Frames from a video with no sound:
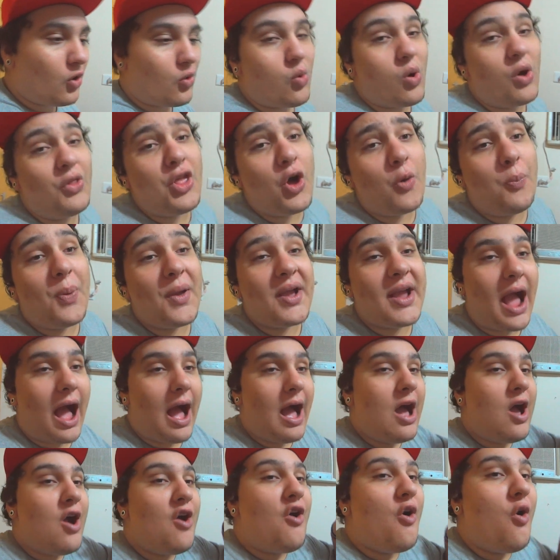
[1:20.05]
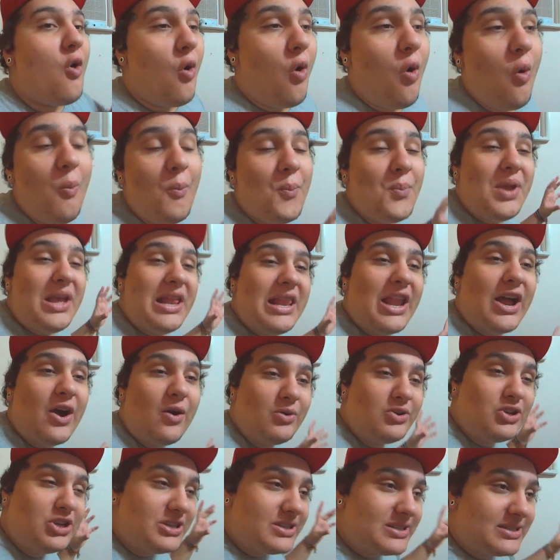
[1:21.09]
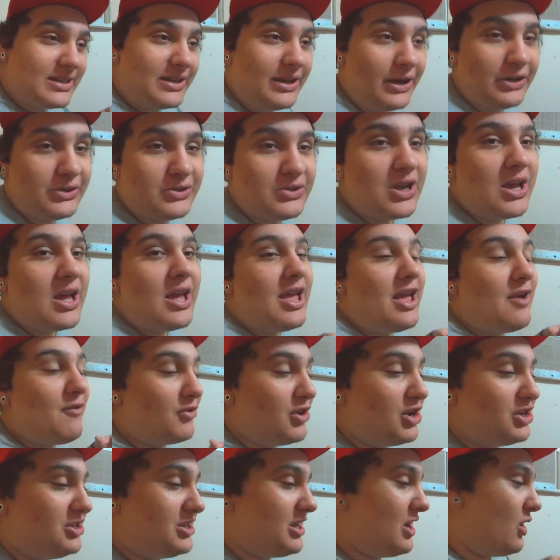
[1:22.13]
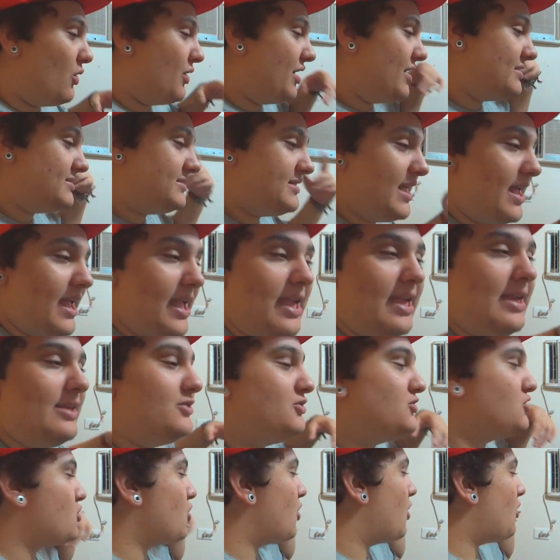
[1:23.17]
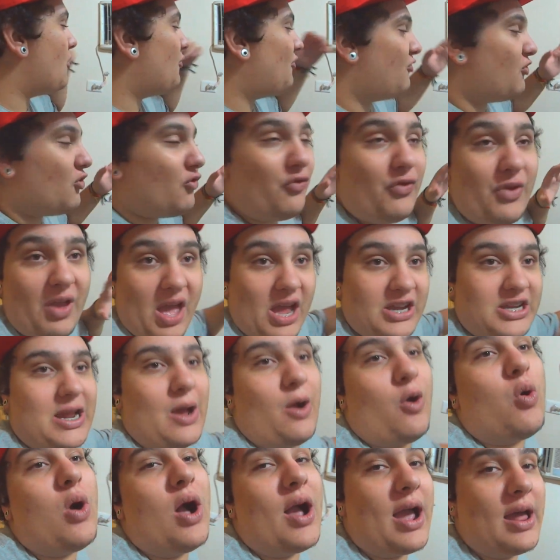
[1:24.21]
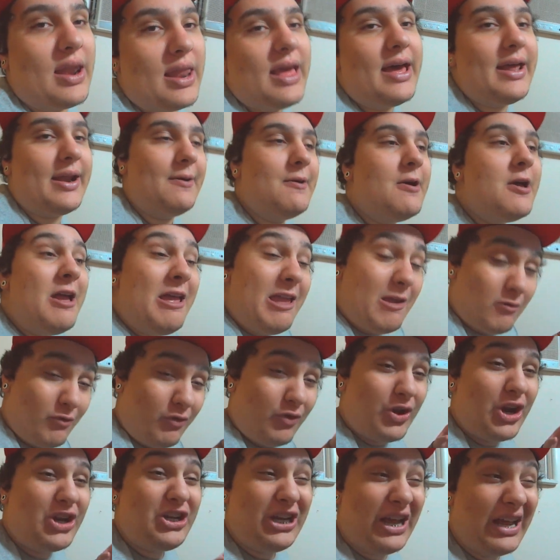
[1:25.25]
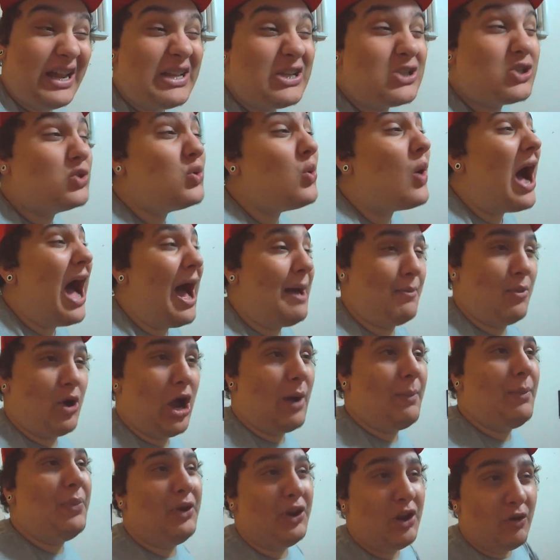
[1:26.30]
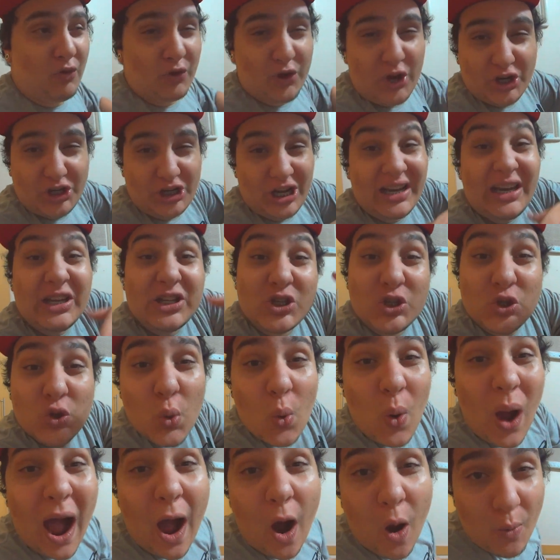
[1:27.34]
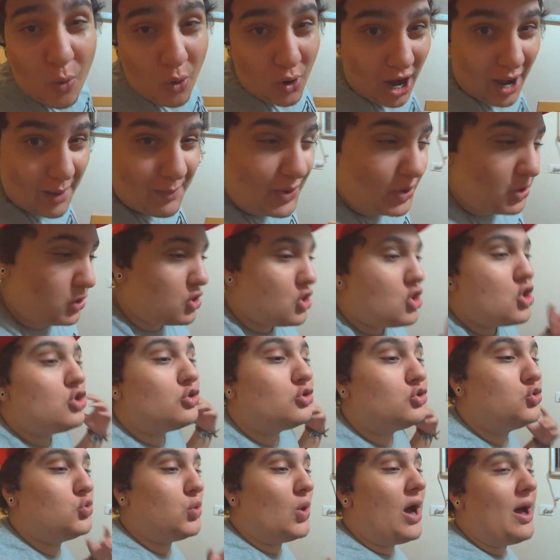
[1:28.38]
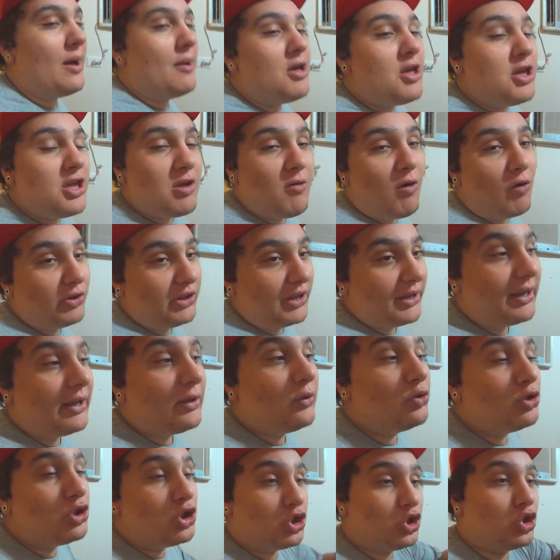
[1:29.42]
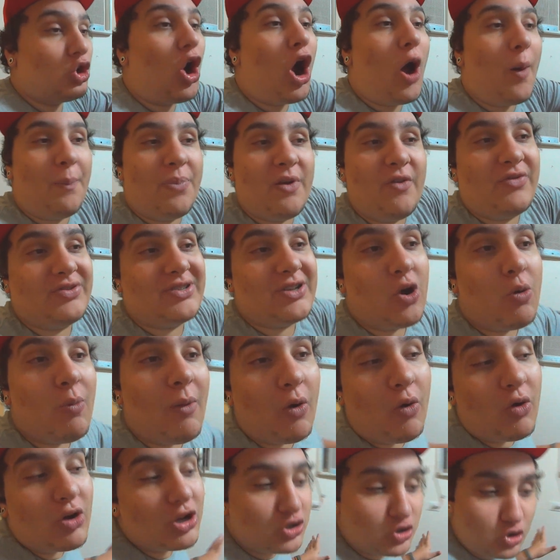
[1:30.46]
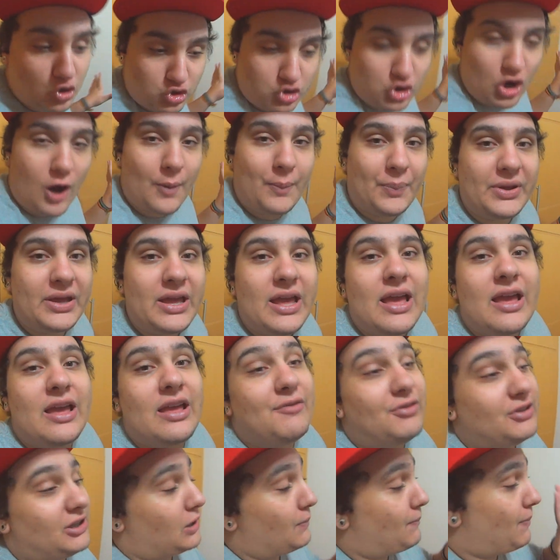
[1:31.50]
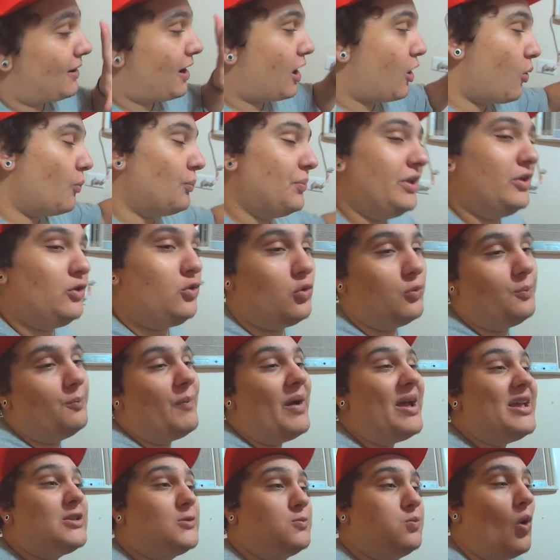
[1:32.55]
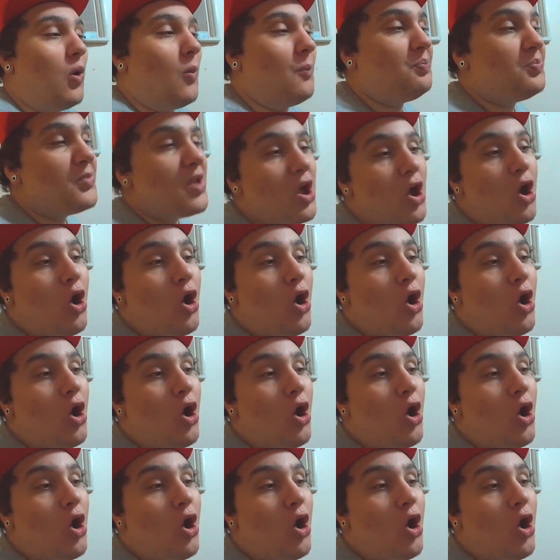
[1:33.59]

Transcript: Quando eu pegar um milhão de inscritos, eu vou deixar o Resende, eu vou viajar com a galera, eu vou deixar ele zoar meu cabelo, eu vou deixar ele zoar o meu cabelo, zoar, e eu vou ter que ir no shopping, fazer alguma coisa no shopping, vou ter que pagar um mico. Mas bom,